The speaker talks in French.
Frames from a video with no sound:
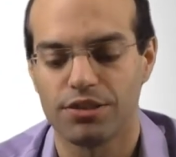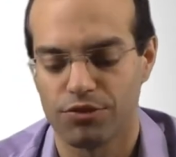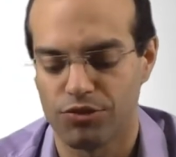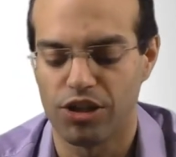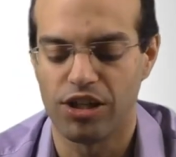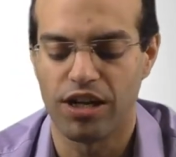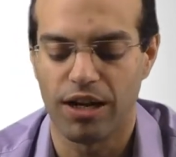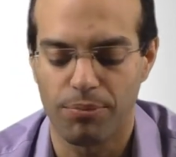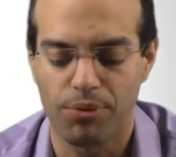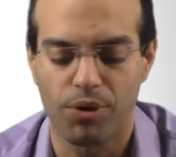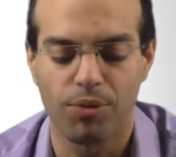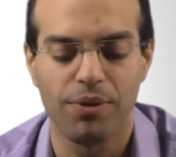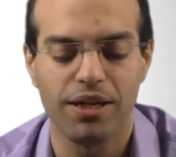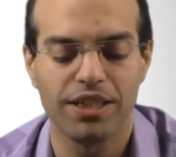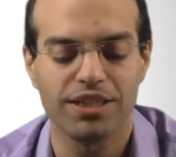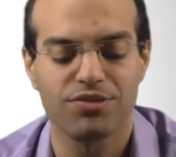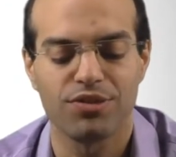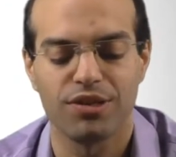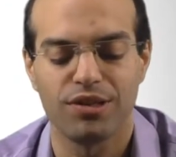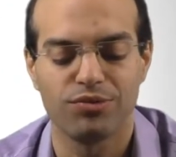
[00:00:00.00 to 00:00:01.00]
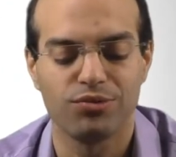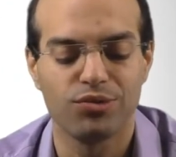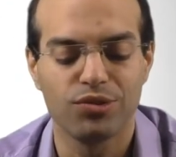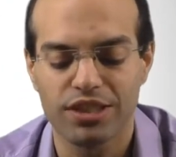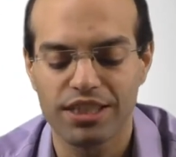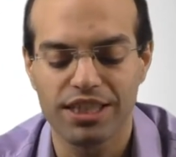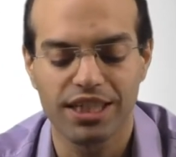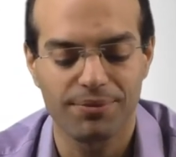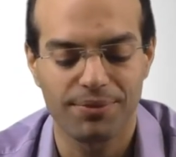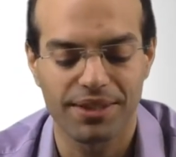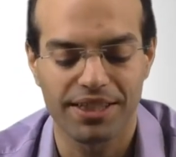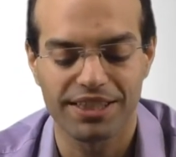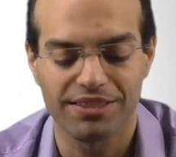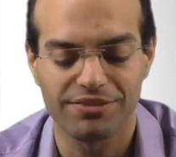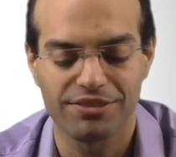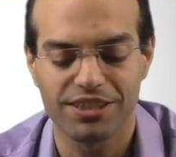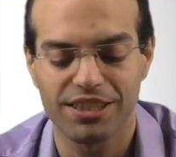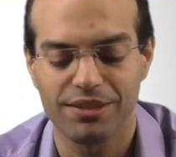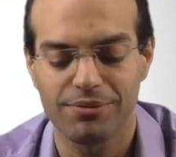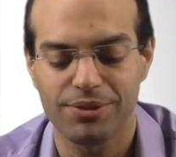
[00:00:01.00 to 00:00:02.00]
Et la promise va vous le dire, bien
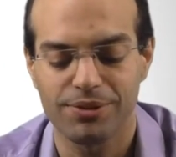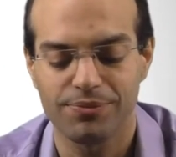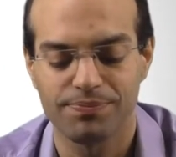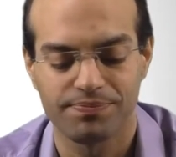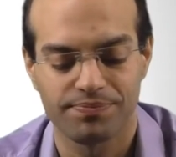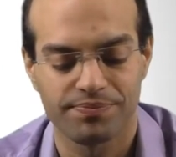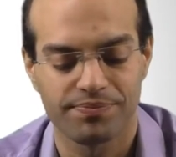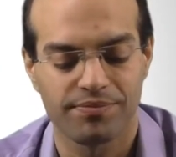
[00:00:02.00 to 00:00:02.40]
évidemment.